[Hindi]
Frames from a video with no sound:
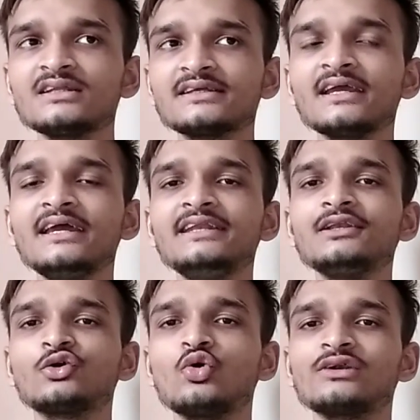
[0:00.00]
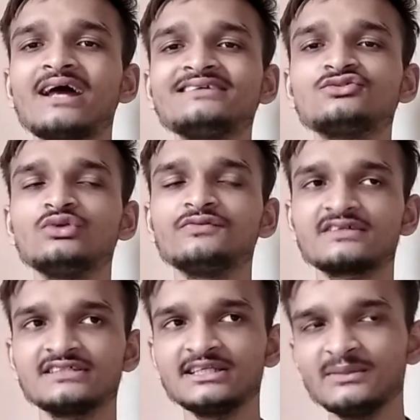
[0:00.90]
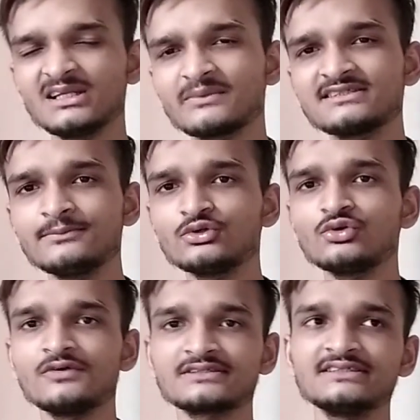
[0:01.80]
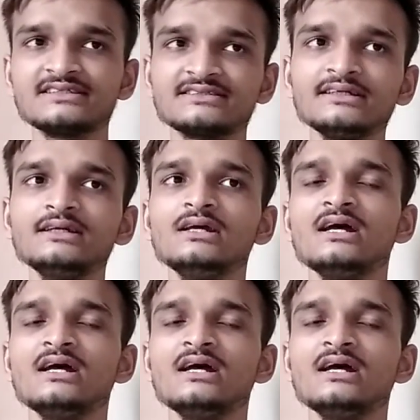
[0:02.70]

ठीक है इन रिकॉग्नाइज यूनिवर्सिटी मतलब किसी भी यूनिवर्सिटी से